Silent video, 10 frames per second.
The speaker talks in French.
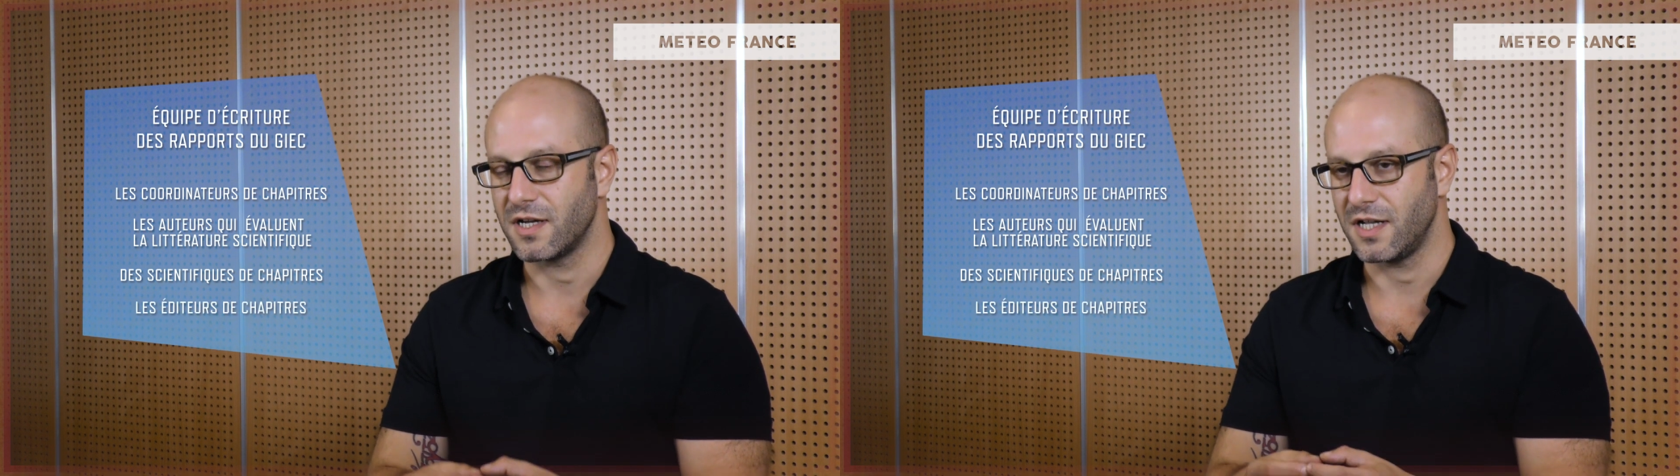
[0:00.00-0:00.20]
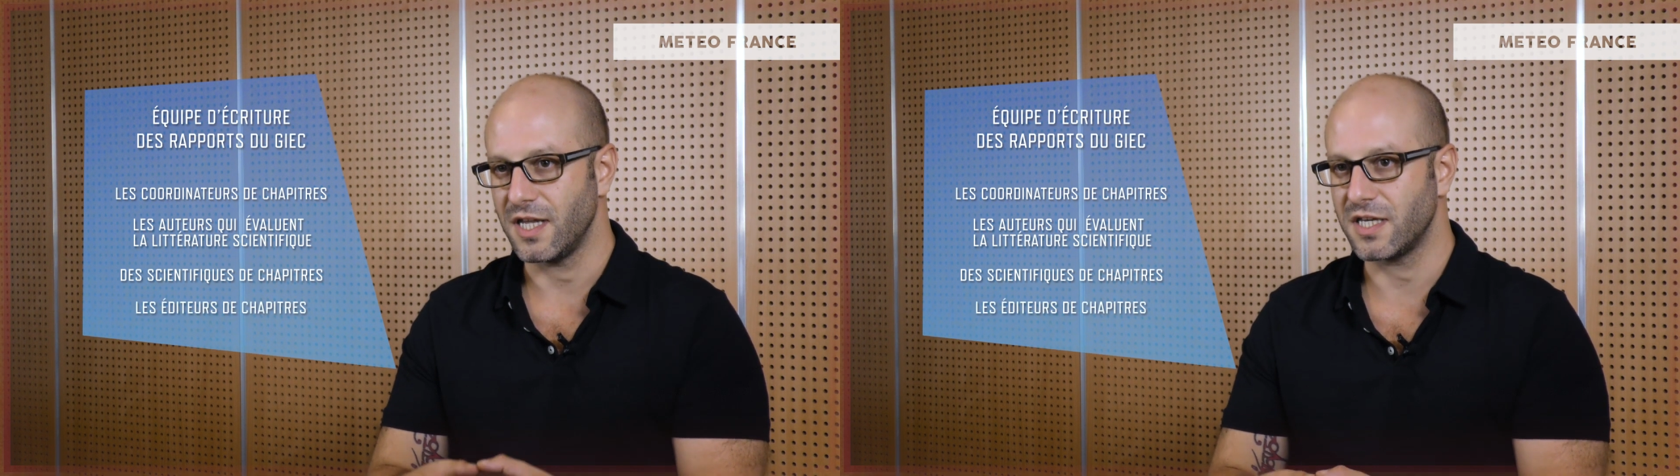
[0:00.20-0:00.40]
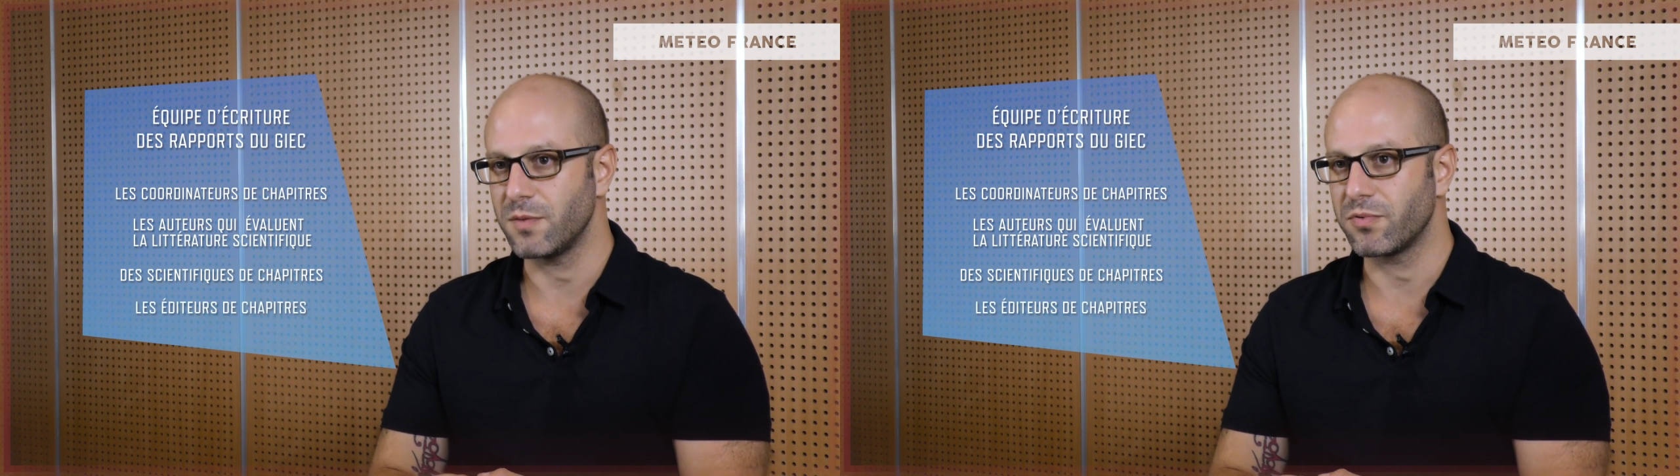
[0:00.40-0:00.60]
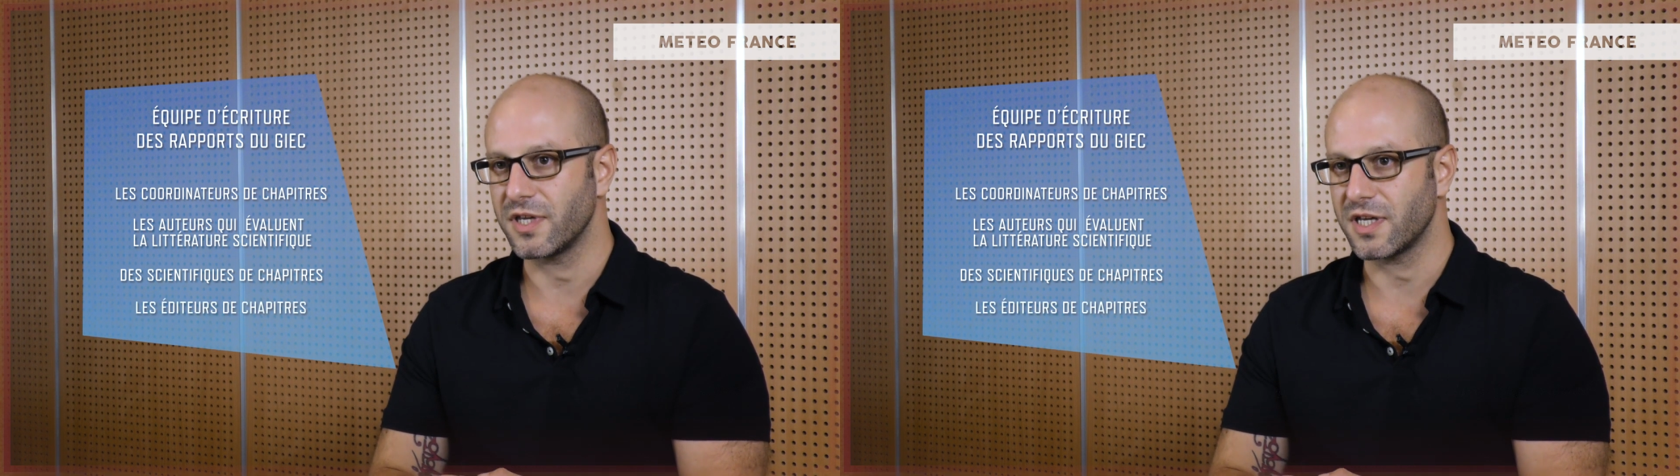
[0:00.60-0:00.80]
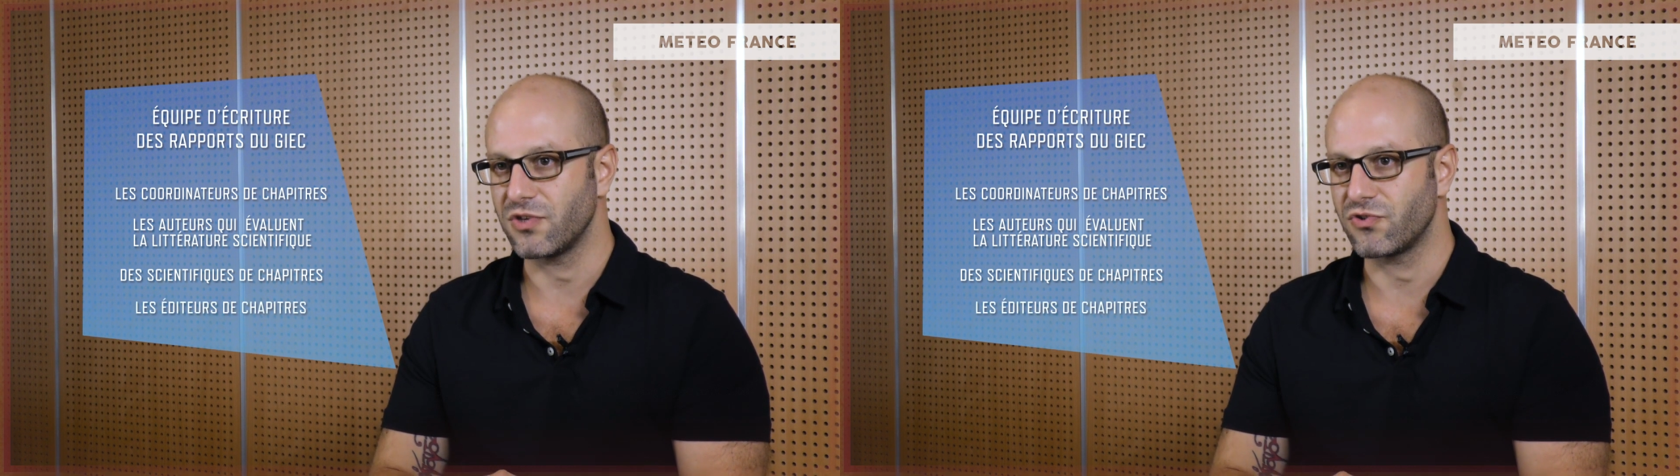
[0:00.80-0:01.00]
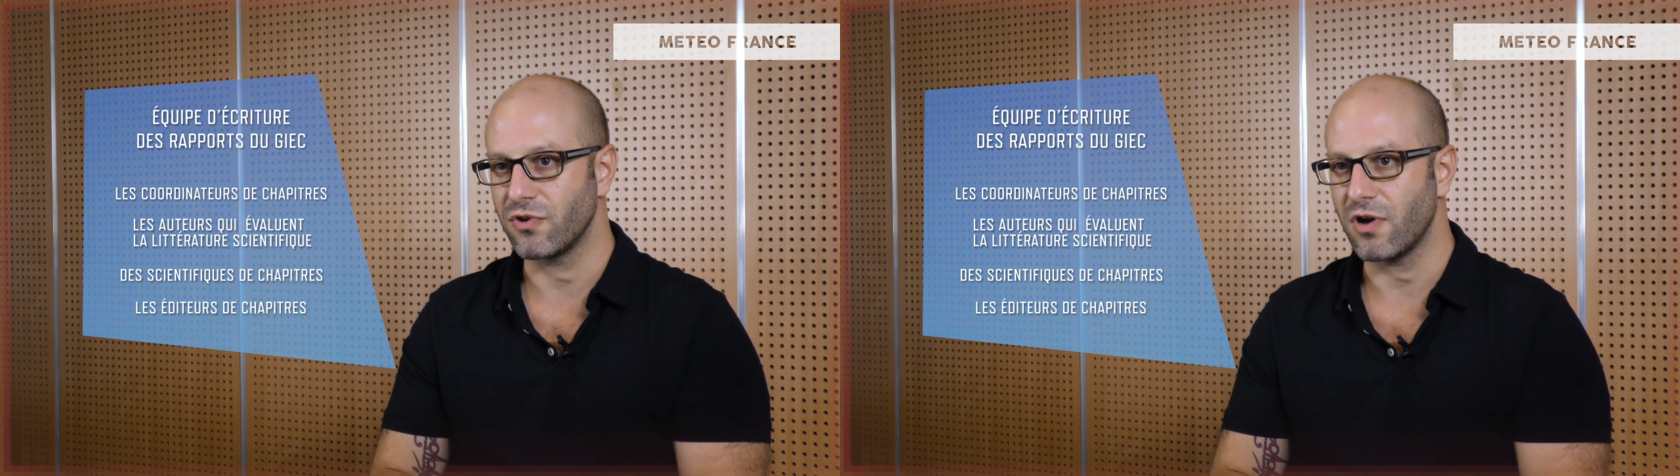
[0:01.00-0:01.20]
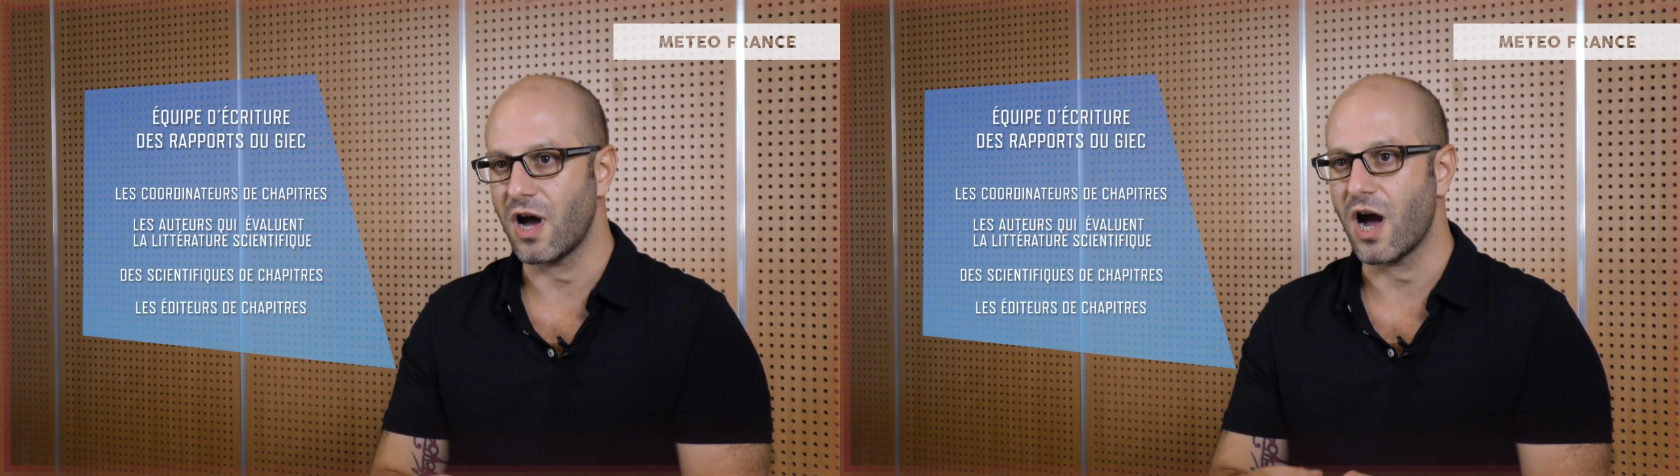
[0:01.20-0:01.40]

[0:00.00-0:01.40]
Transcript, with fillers: l'équipe d'écriture